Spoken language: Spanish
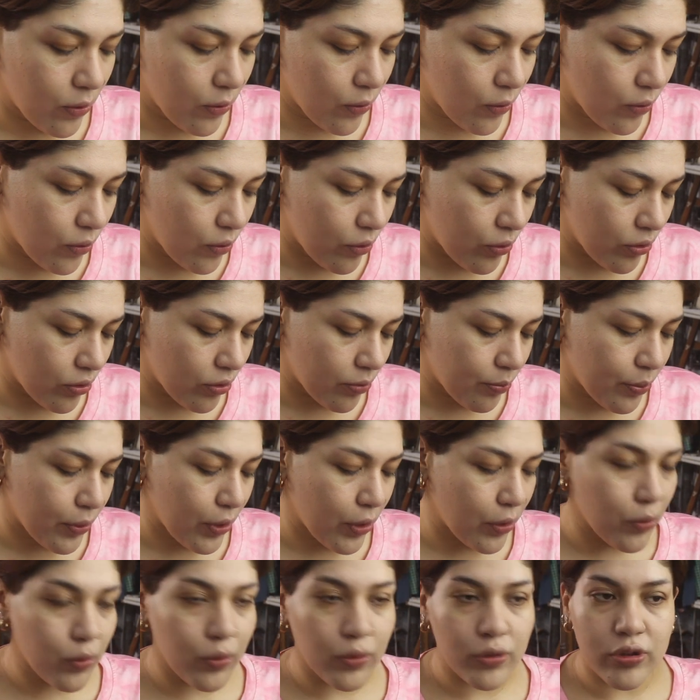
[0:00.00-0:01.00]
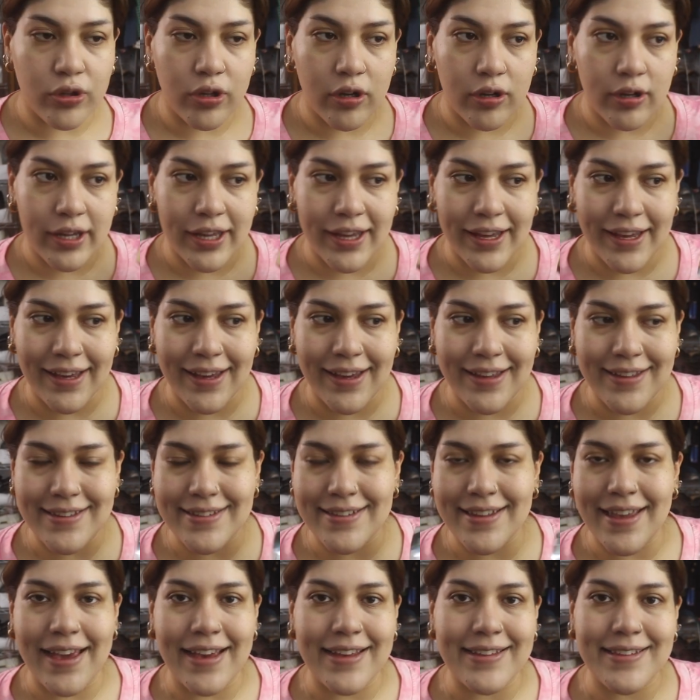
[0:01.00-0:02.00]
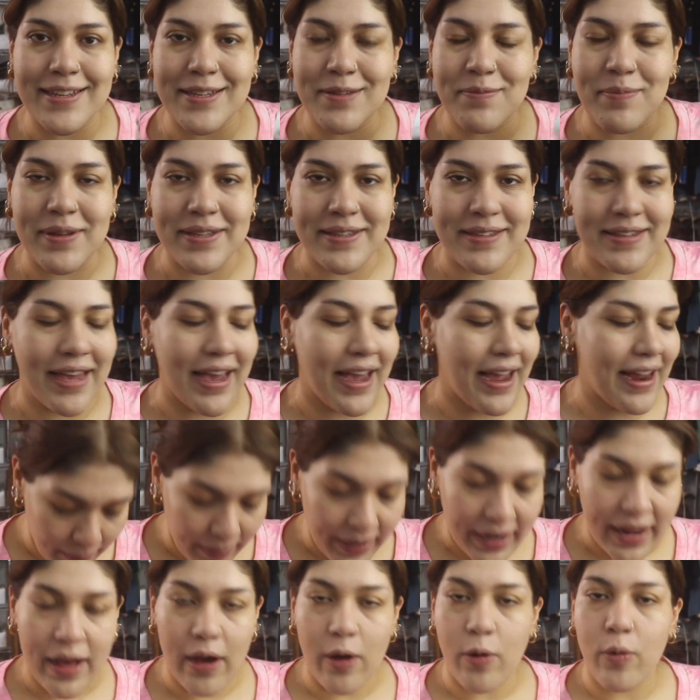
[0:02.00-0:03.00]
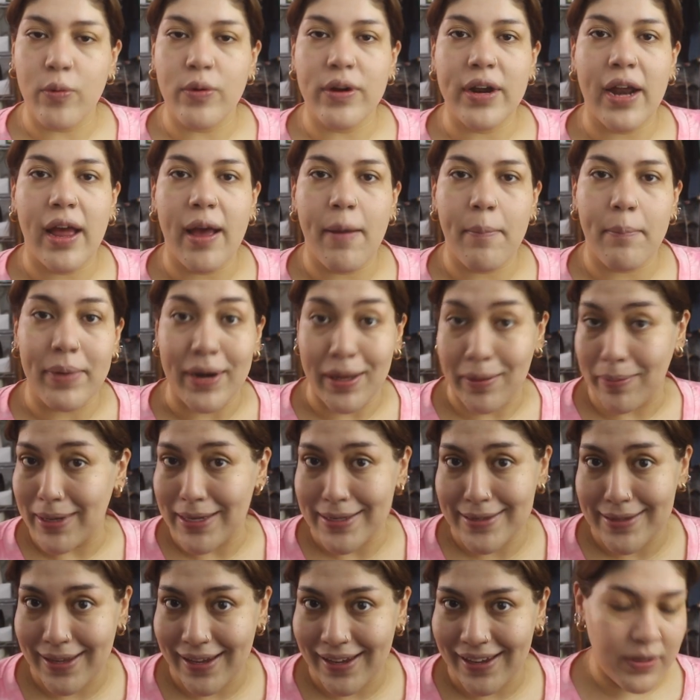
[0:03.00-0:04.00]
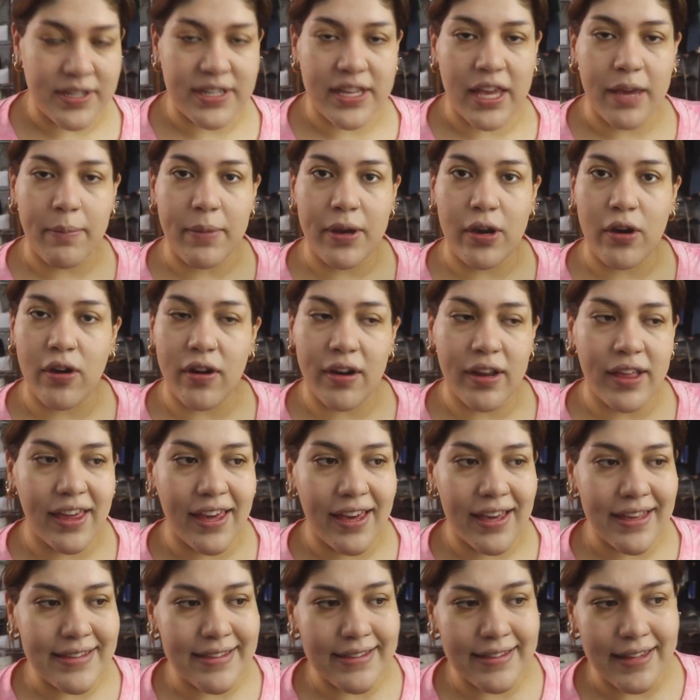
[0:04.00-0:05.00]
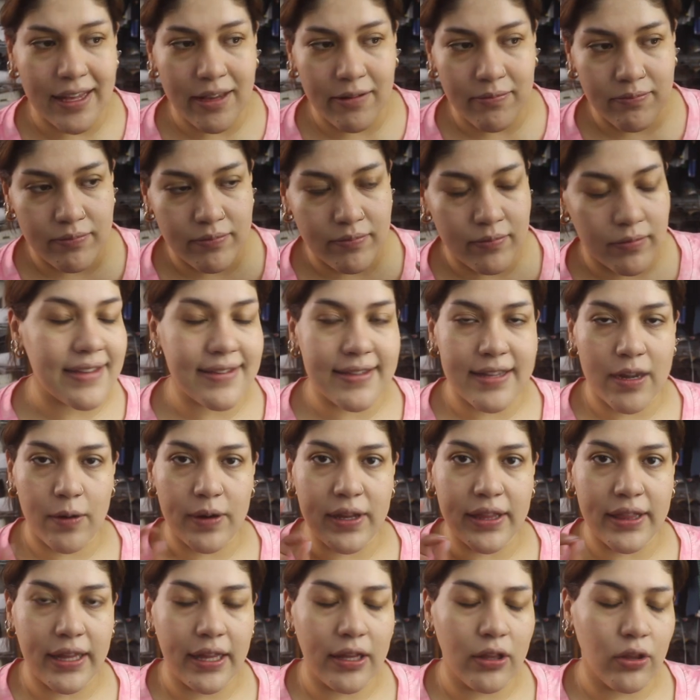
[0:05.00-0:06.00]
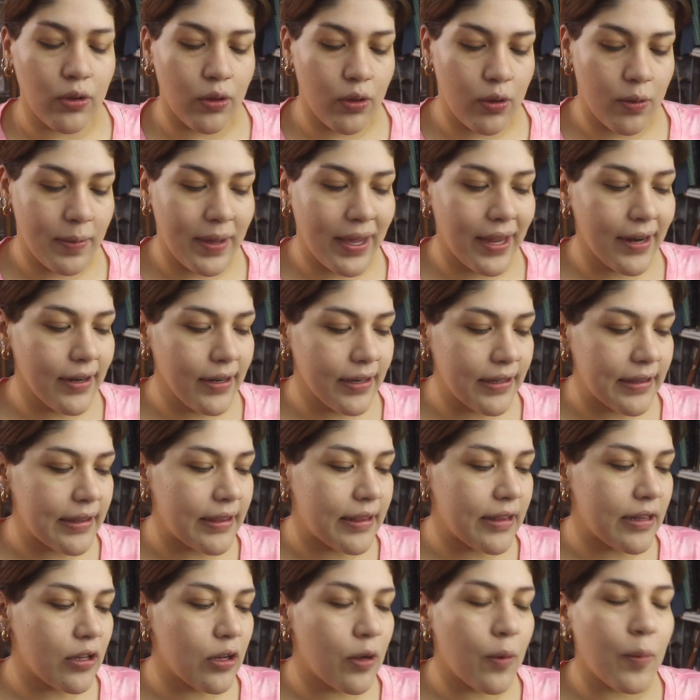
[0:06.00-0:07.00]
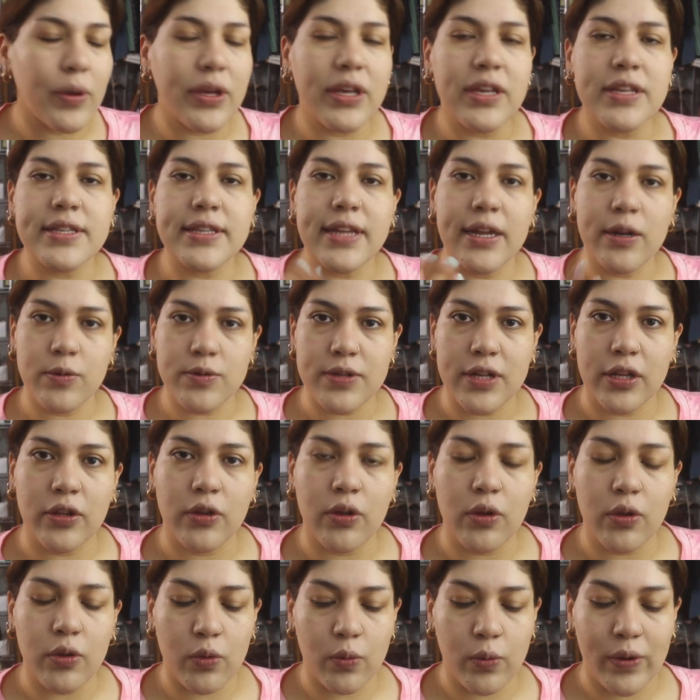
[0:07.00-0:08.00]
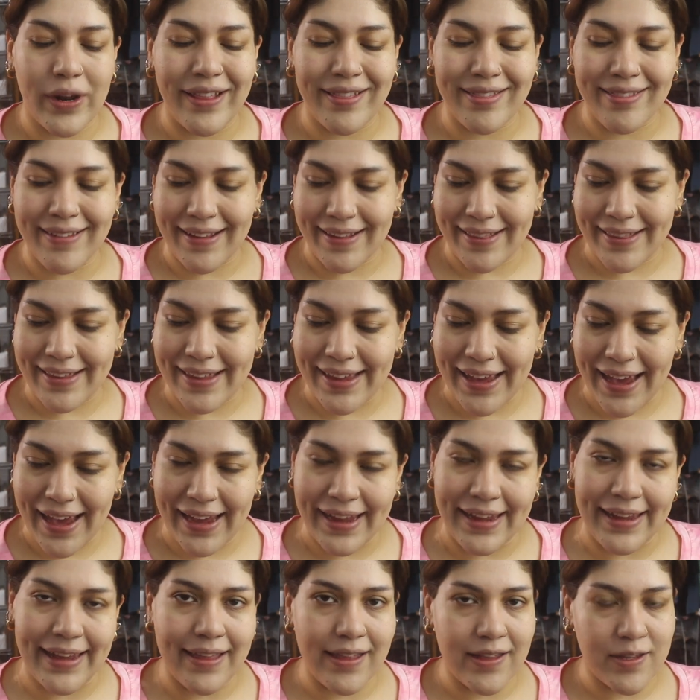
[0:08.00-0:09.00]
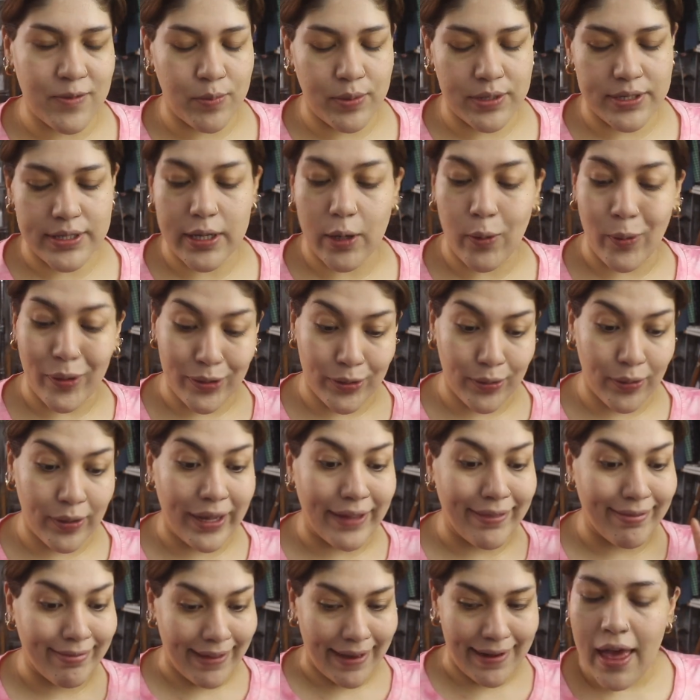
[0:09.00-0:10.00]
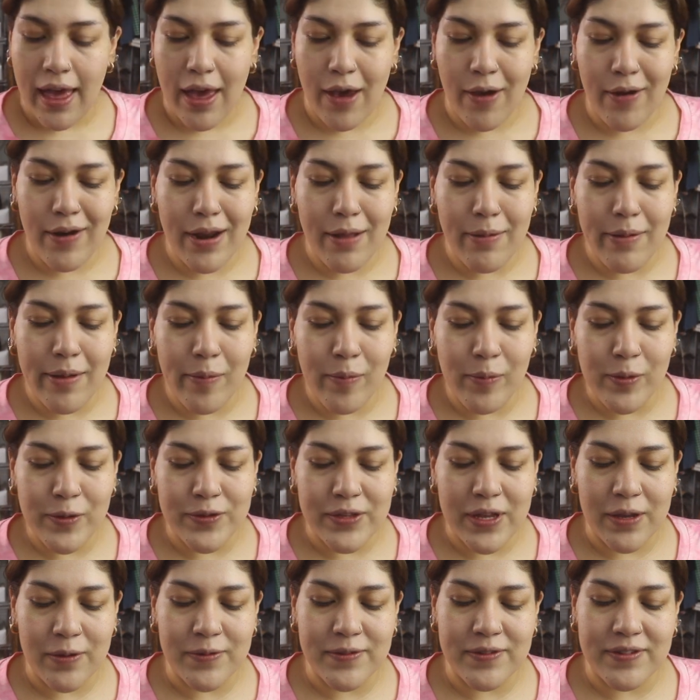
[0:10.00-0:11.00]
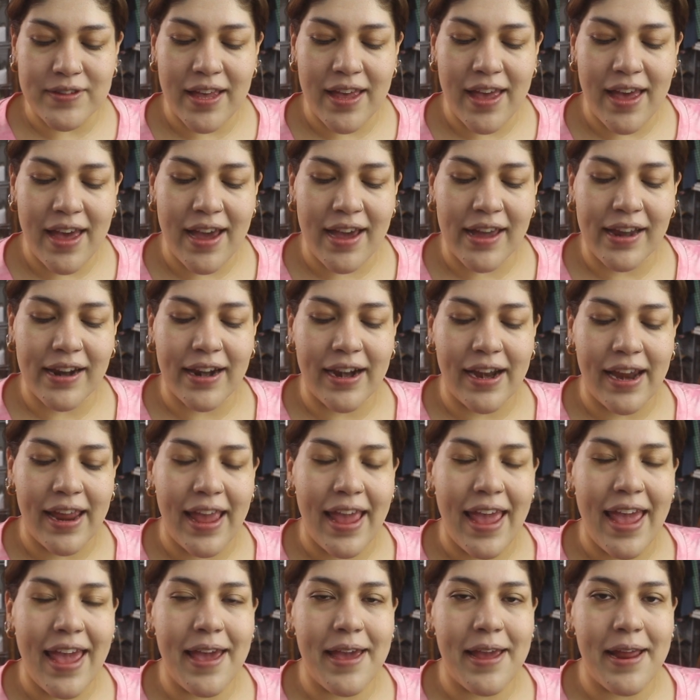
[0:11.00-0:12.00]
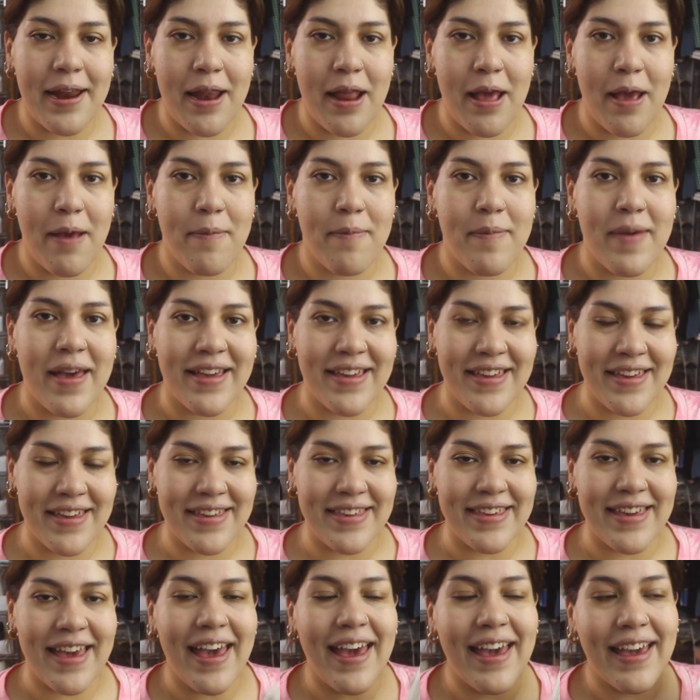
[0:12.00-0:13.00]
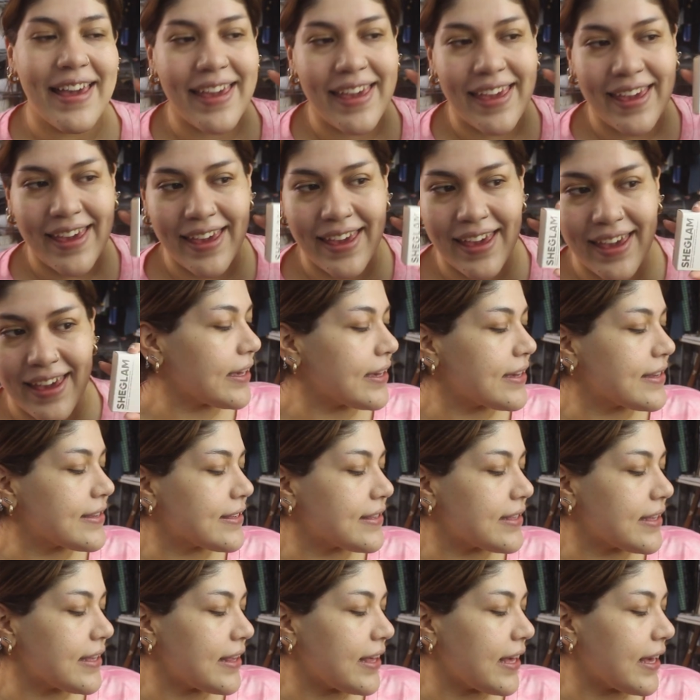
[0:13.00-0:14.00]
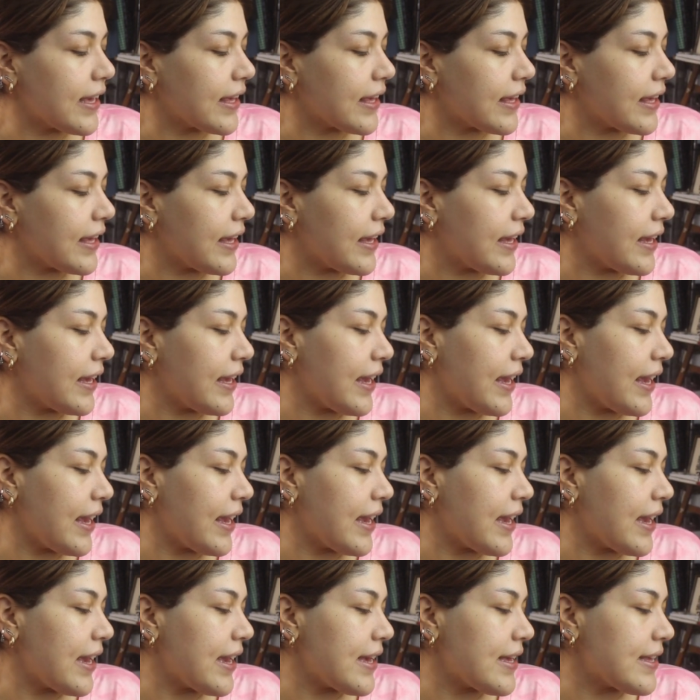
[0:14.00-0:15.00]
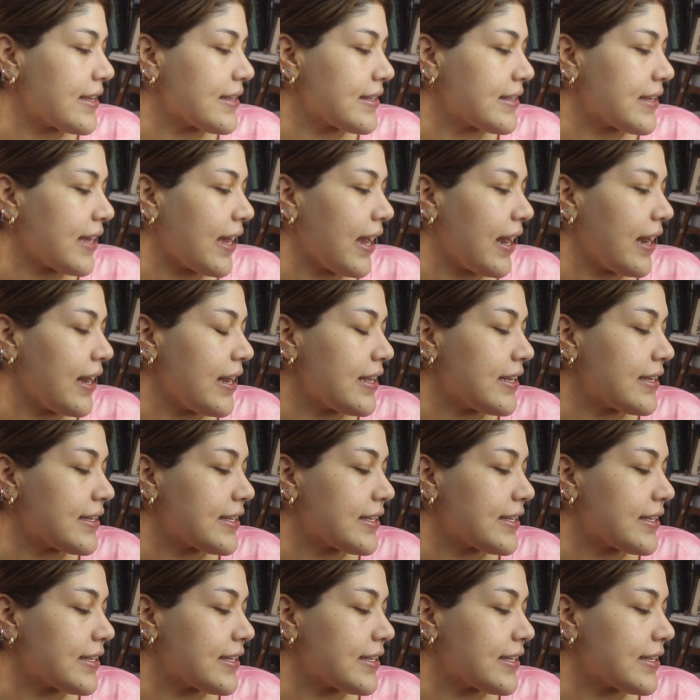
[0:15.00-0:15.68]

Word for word: un producto que es especial para una prebase, pues qué mejor que este. Hasta ahorita todo bien, lo voy a estar usando durante el día y ya después te cuento qué tal. Ahora vamos a usar el maquillaje. Este de aquí es el